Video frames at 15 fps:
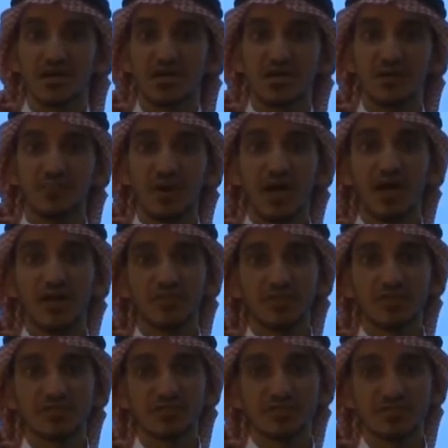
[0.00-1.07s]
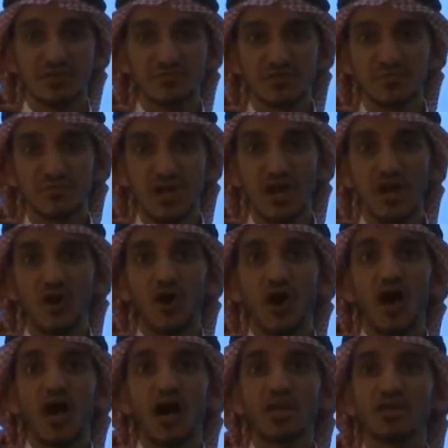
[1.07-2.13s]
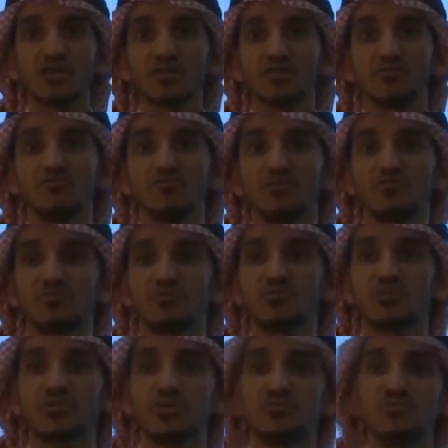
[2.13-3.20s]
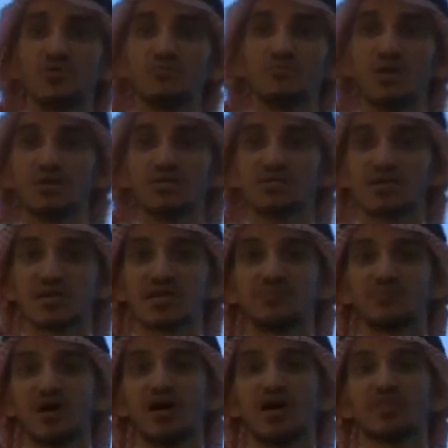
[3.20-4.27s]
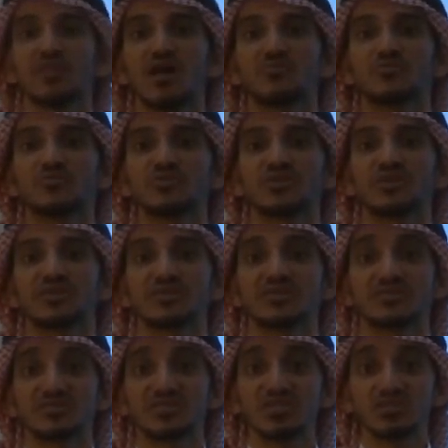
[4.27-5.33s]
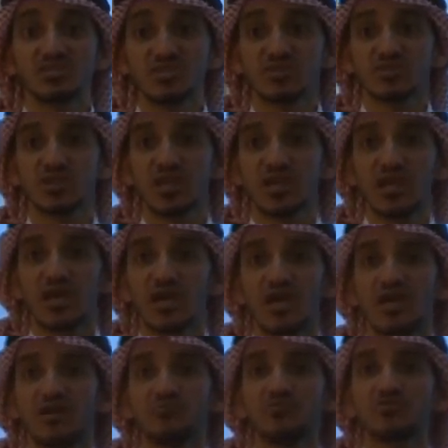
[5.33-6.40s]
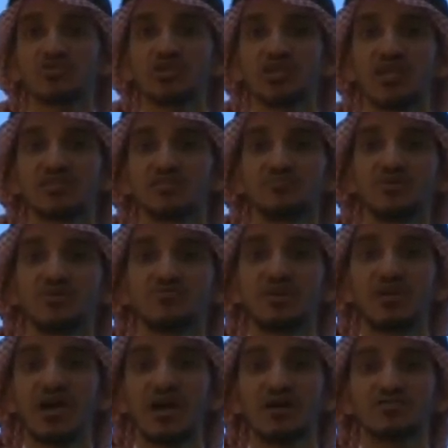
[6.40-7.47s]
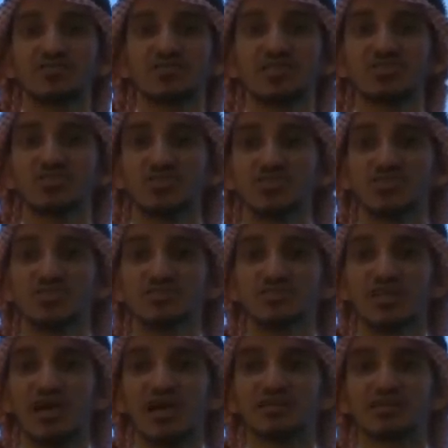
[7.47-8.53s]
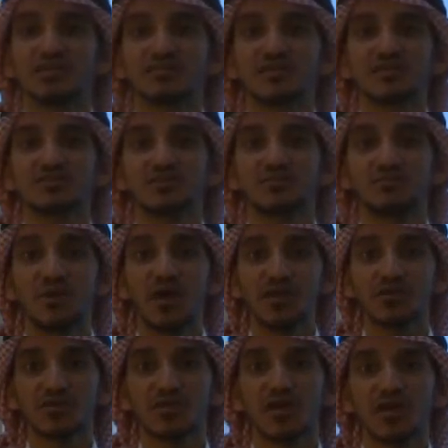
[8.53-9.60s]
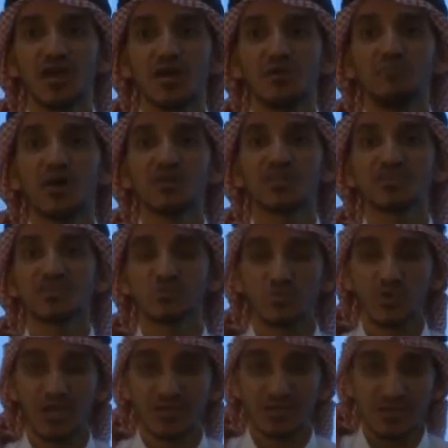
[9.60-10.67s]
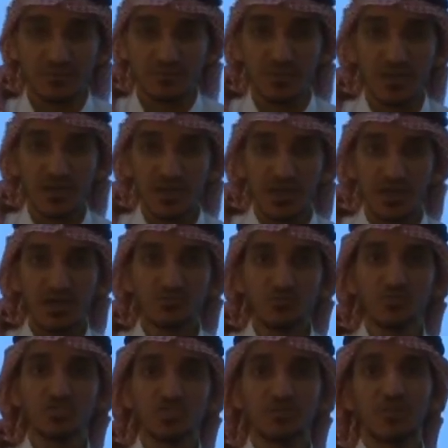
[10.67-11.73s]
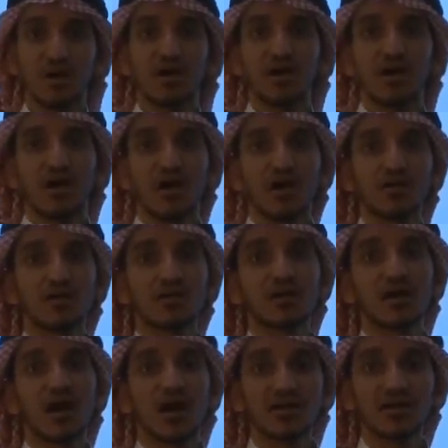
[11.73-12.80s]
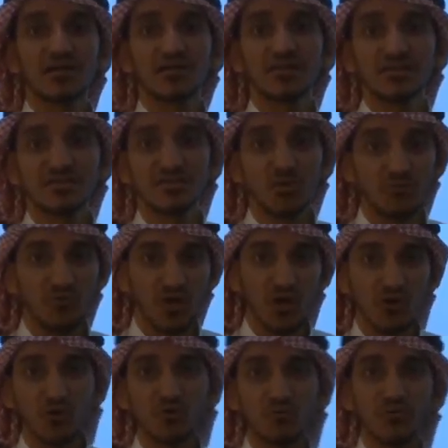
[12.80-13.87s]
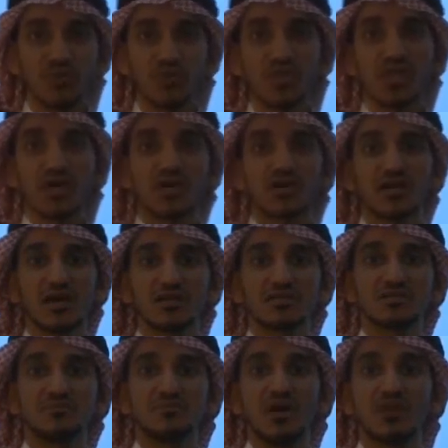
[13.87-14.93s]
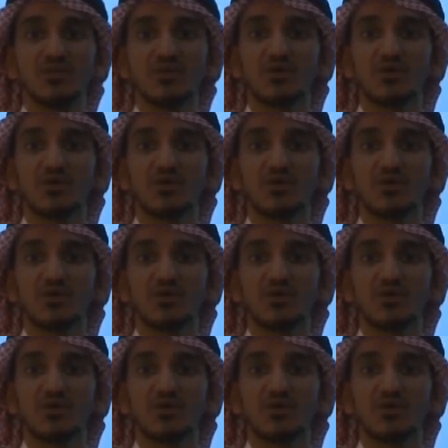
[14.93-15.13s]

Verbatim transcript: كباحث أنت تمشي معه ايضا في نقطه مهمه انت كباحث لابد انك تستشعر المشكله اللي تبدا فيها تستشعر انت الان تكتب بحثك ماذا ستقدم للمجتمع للقارئ الذي سوف يقوم باذن الله قراءه بحثك